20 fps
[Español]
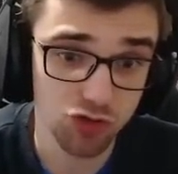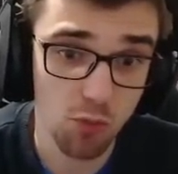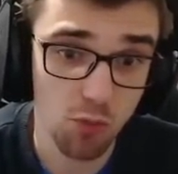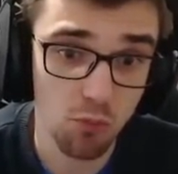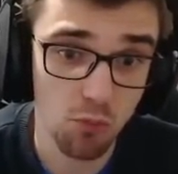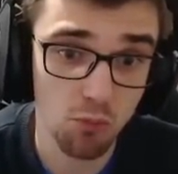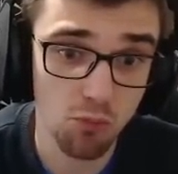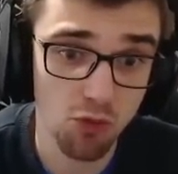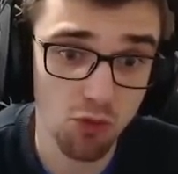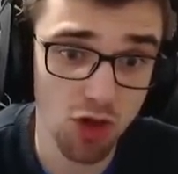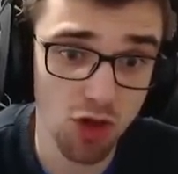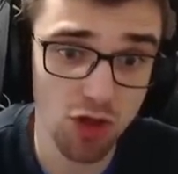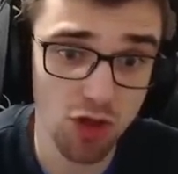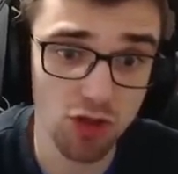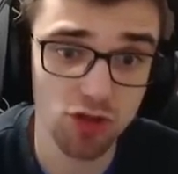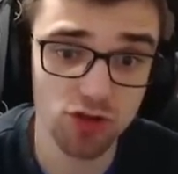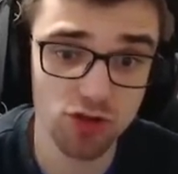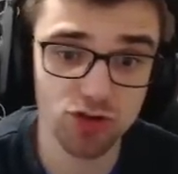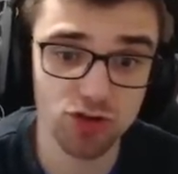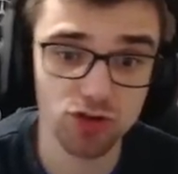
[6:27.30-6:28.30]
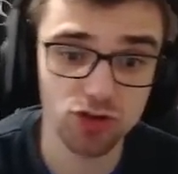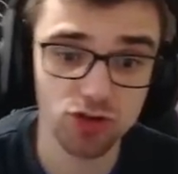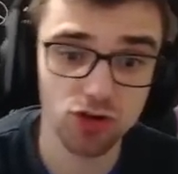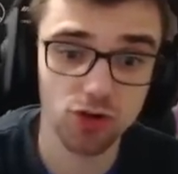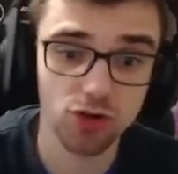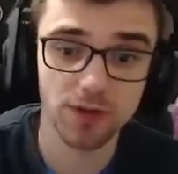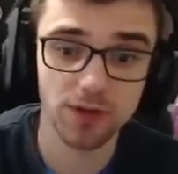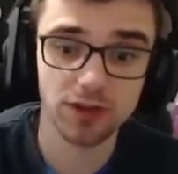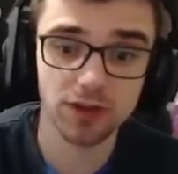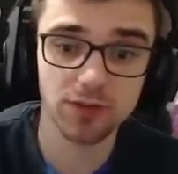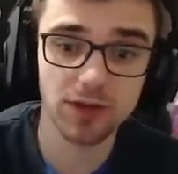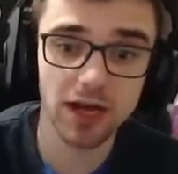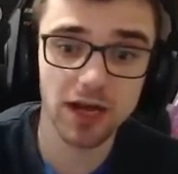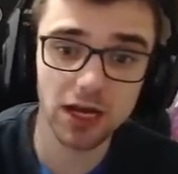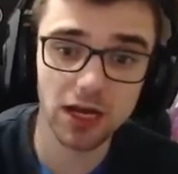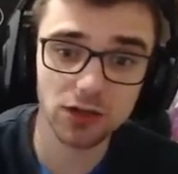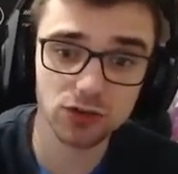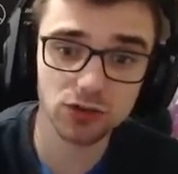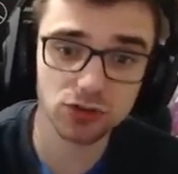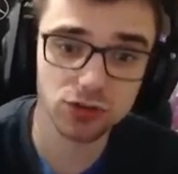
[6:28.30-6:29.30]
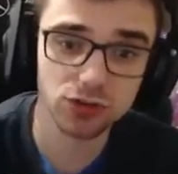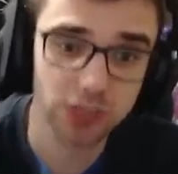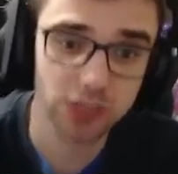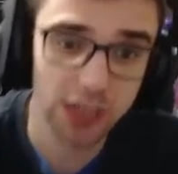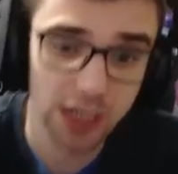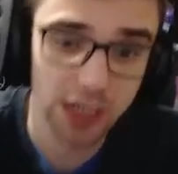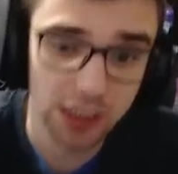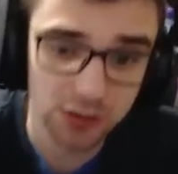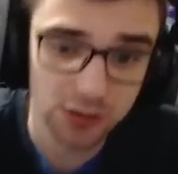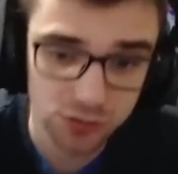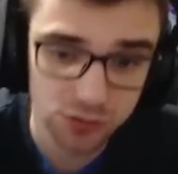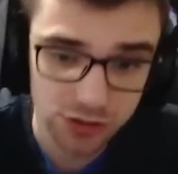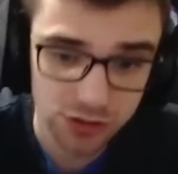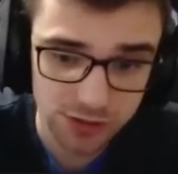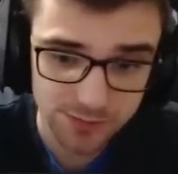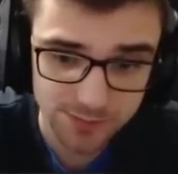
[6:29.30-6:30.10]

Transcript: Madre del señor. Para encima era Galactus contra Galactus, eh.